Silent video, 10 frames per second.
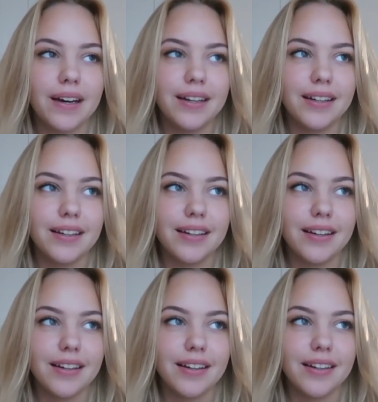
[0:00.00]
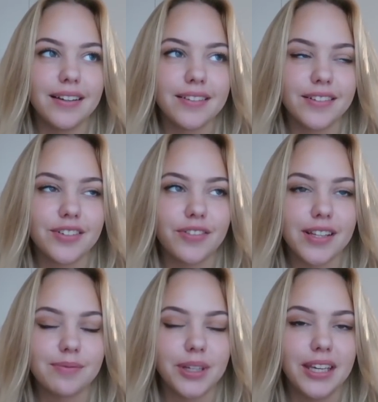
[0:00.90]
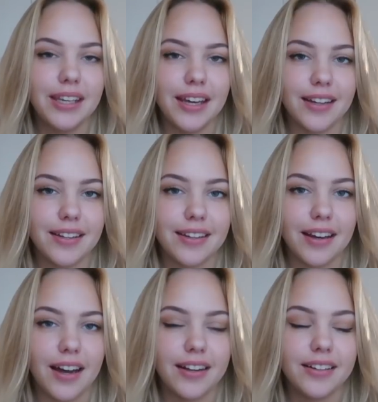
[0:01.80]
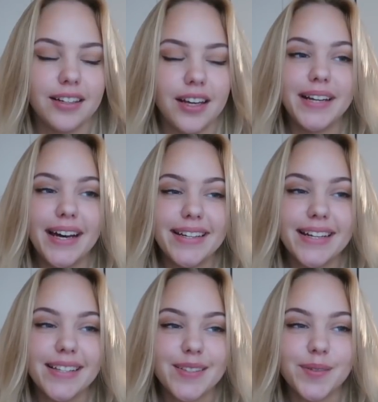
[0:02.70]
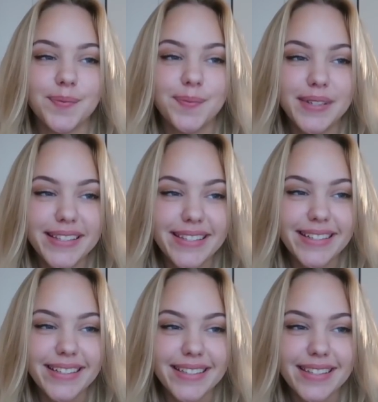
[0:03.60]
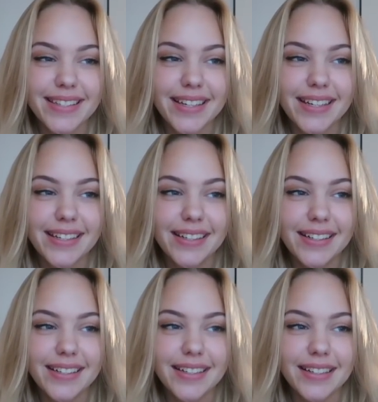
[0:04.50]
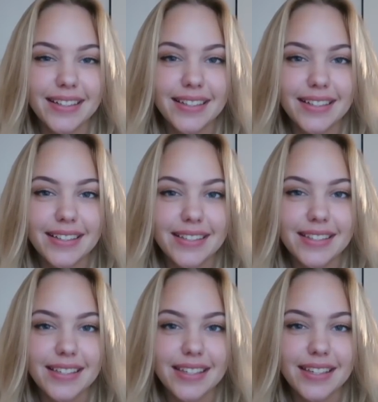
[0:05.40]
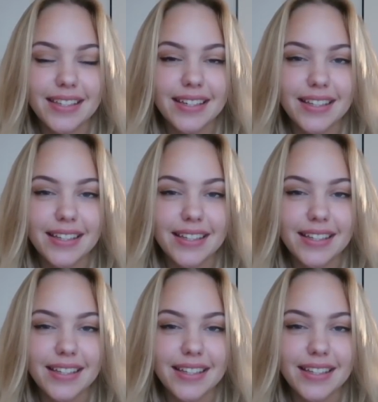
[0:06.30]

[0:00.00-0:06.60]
Äh, so einen schwarzen Bikini hatte ich da an. Man hat halt so ein bisschen gesehen, dass ich